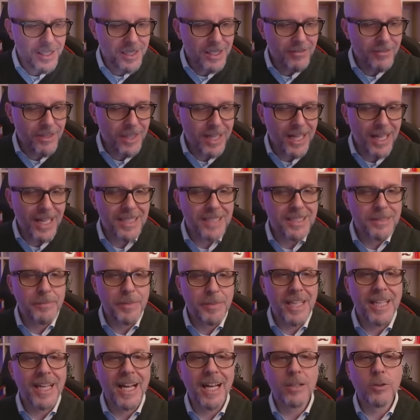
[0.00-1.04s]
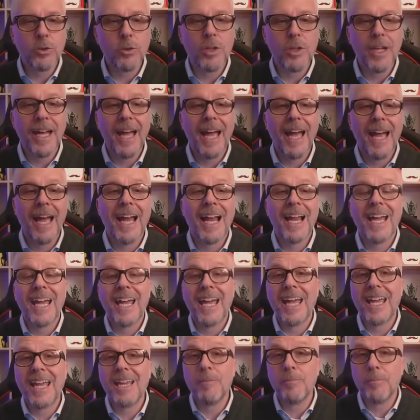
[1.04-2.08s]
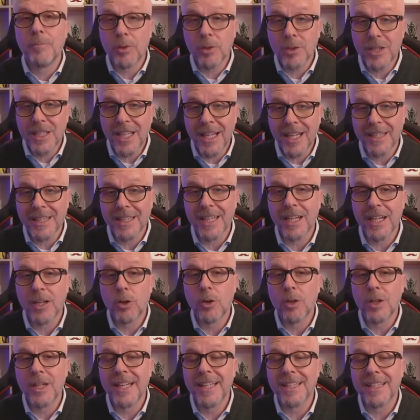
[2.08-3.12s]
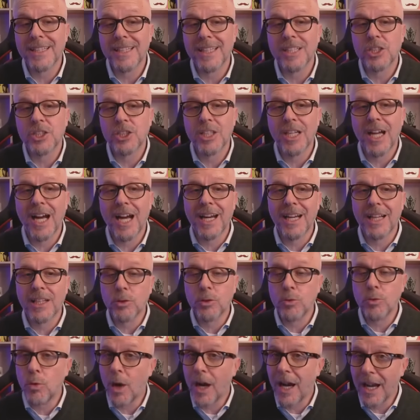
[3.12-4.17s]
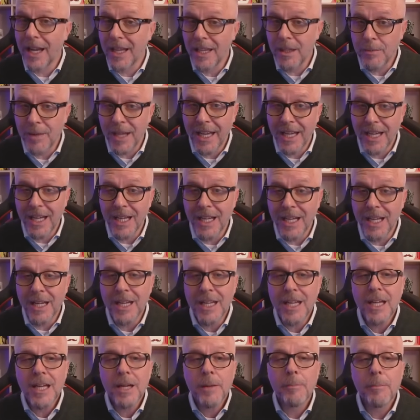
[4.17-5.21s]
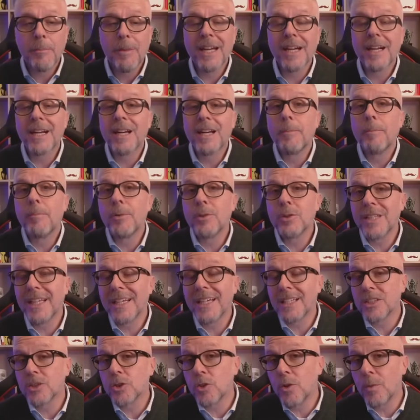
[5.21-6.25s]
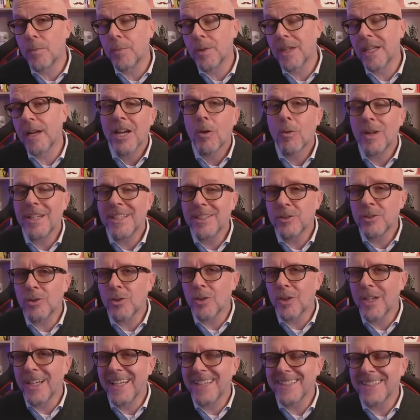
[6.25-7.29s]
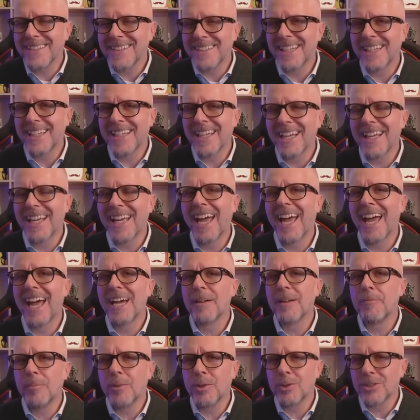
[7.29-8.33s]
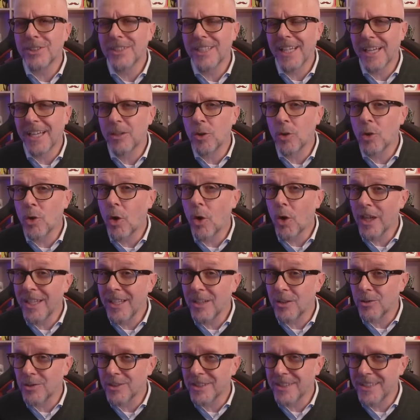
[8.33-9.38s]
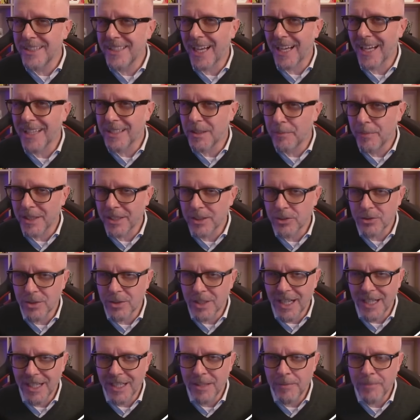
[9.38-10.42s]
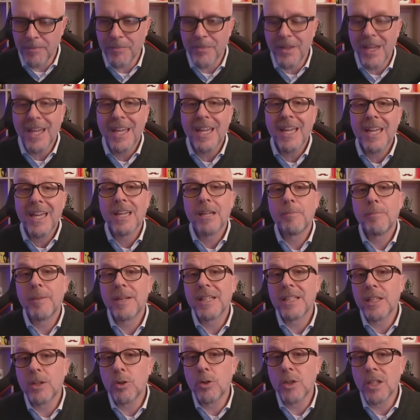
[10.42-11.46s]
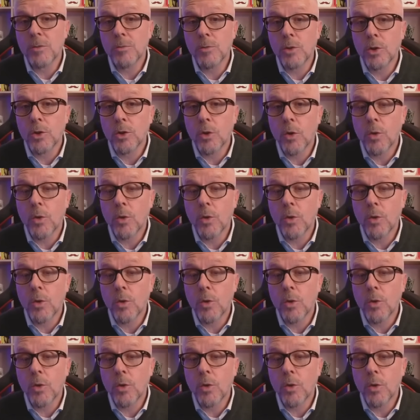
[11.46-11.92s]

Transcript: ti verrà spiegato che è importante connetterci alla tua email per poter scoprire quali sono le aziende che possiedono i nostri dati personali. In particolar modo